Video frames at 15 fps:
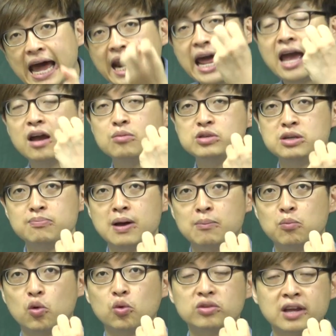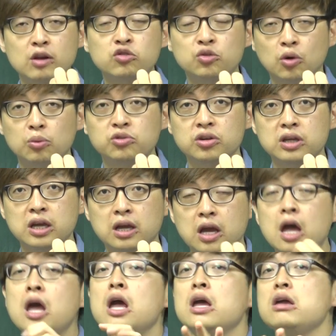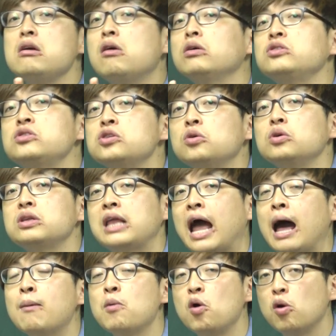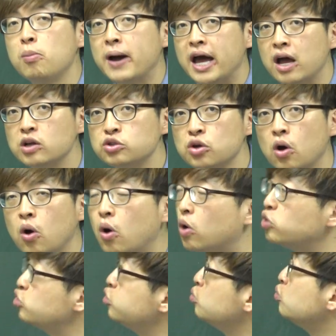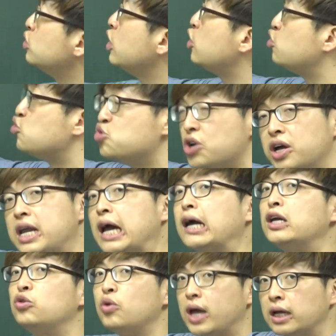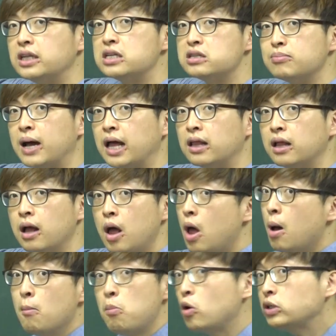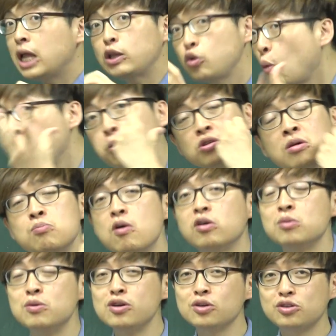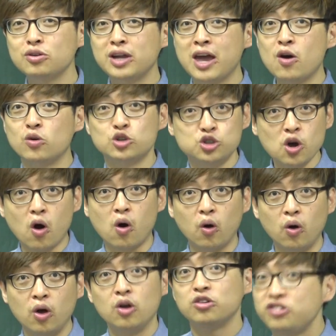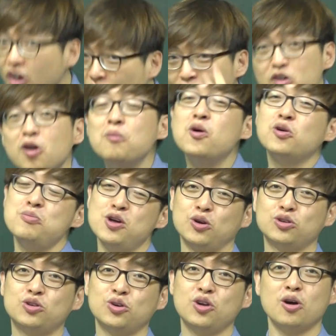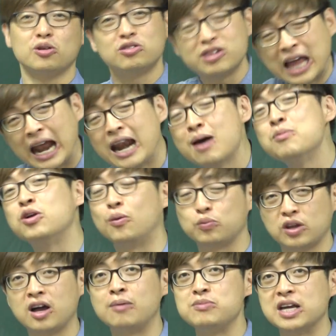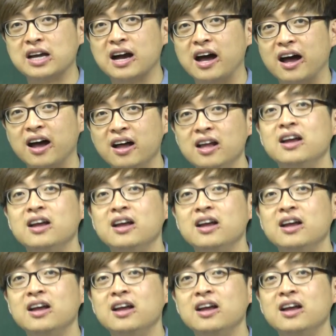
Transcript: 하나의 음식만 먹고 살 수는 없으니 이것저것 다 먹어봐야죠. 충분히 유연하기도 해야 되지만 먹다 독버섯 먹으면 어떡해요. 그죠? 썩은 거 먹으면 어떡해요. 그래서 탈라면 어떡합니까?